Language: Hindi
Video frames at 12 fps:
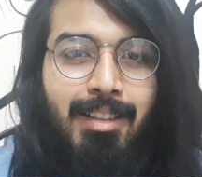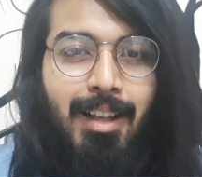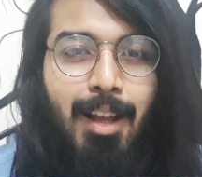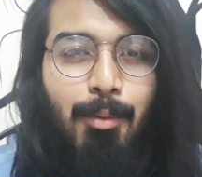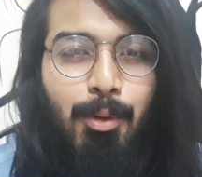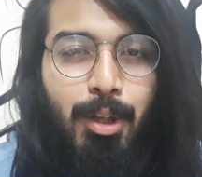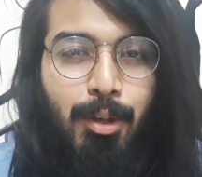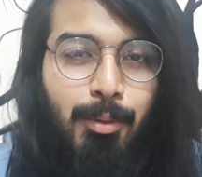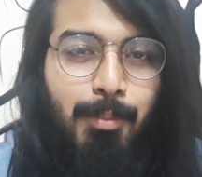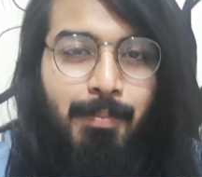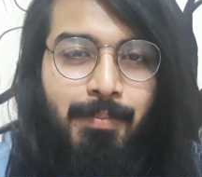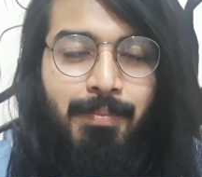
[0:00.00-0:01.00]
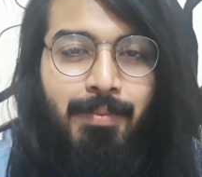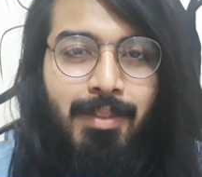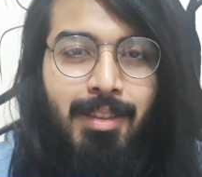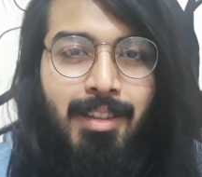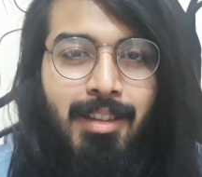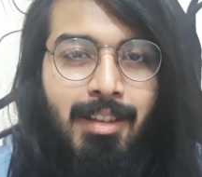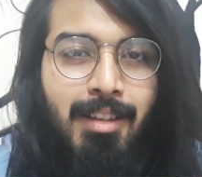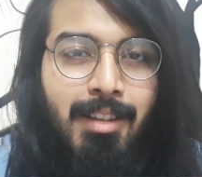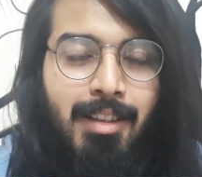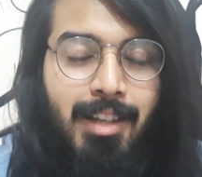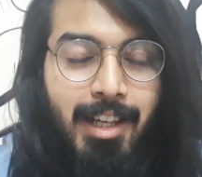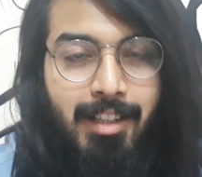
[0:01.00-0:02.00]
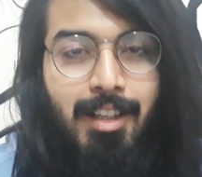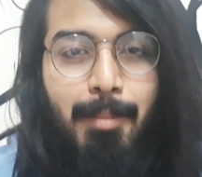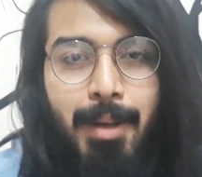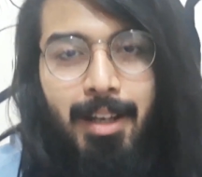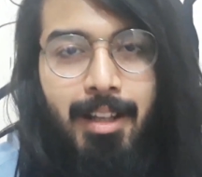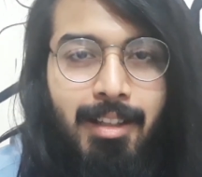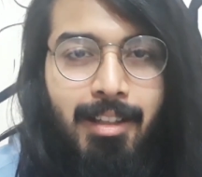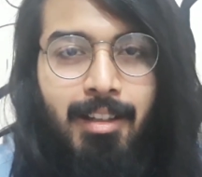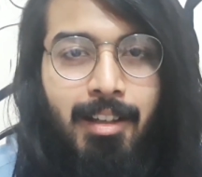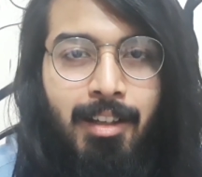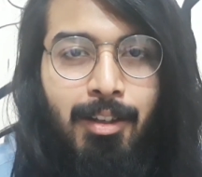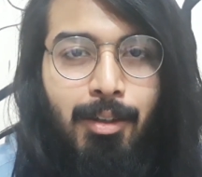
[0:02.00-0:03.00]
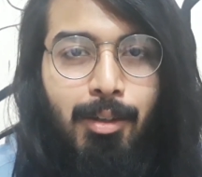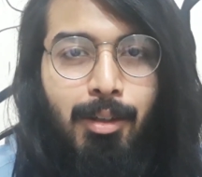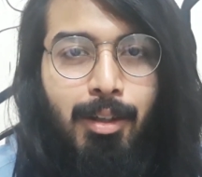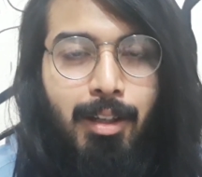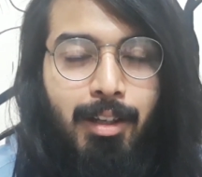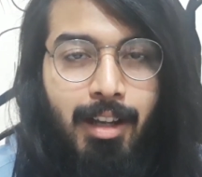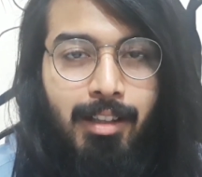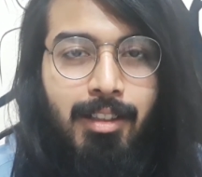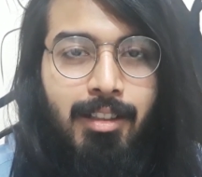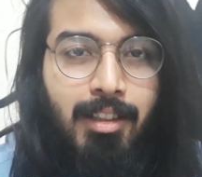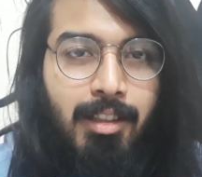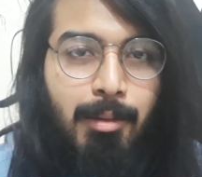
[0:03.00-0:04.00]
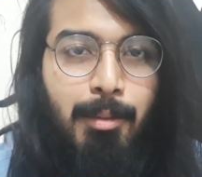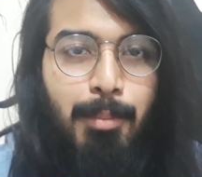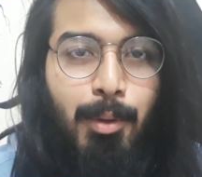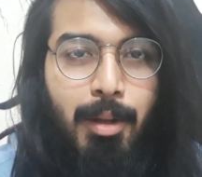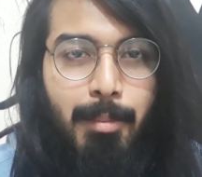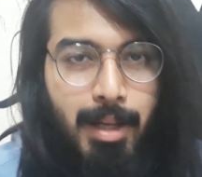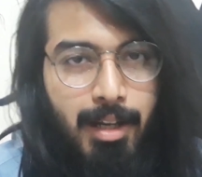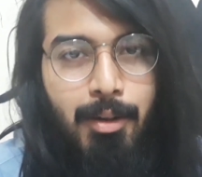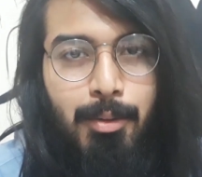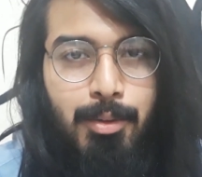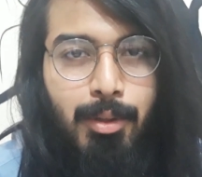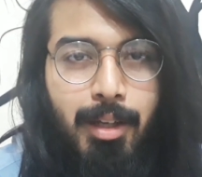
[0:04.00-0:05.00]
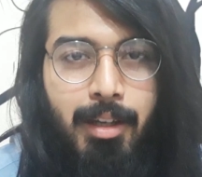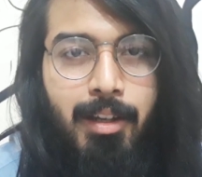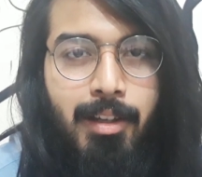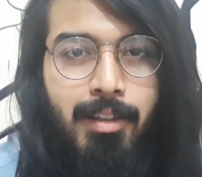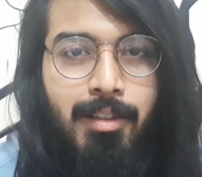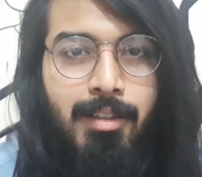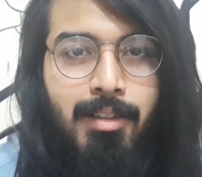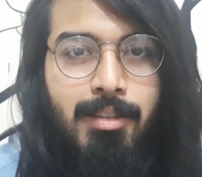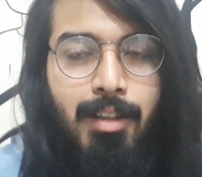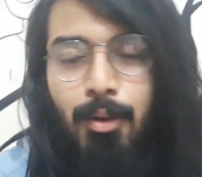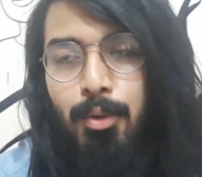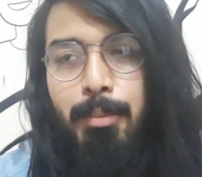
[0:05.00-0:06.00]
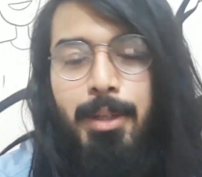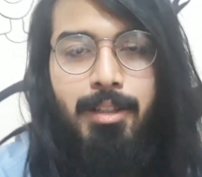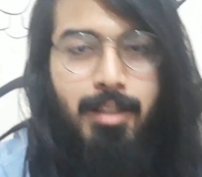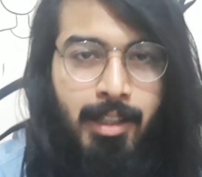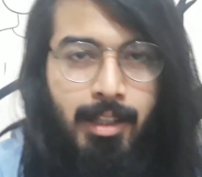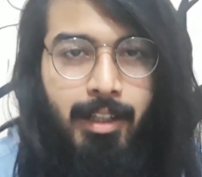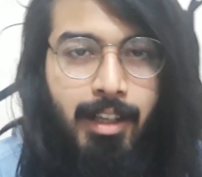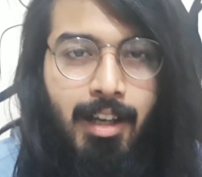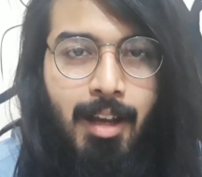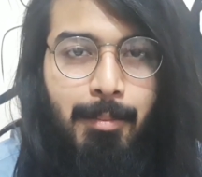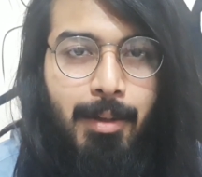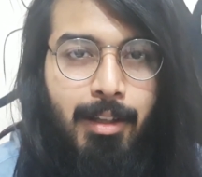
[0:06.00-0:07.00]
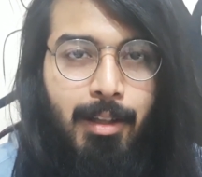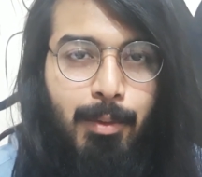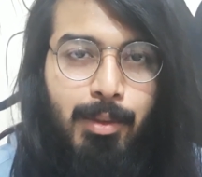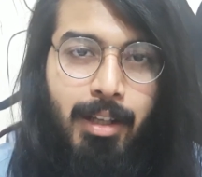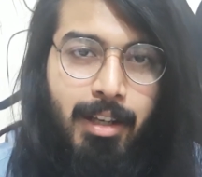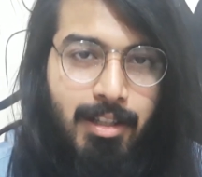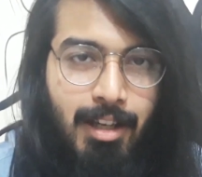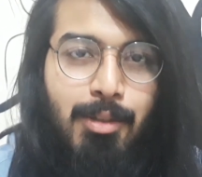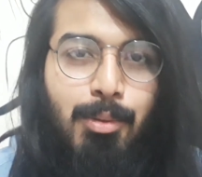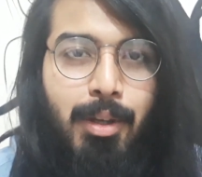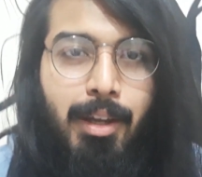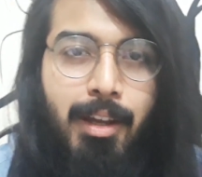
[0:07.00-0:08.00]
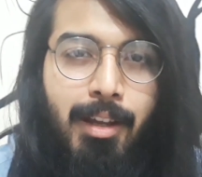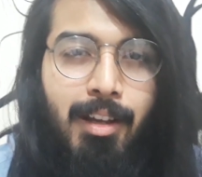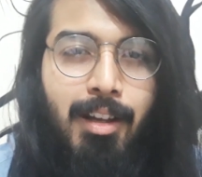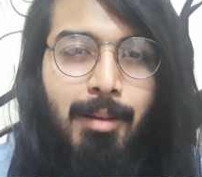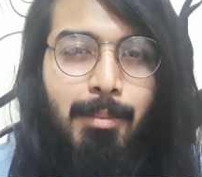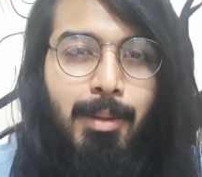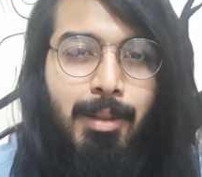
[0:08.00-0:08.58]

असलकुम ईद का पहला दिन है और रात के तकरीबन पौने बारह हो चुके हैं सलून पे जितने लड़के काम करते हैं वो सारे जा चुके हैं अब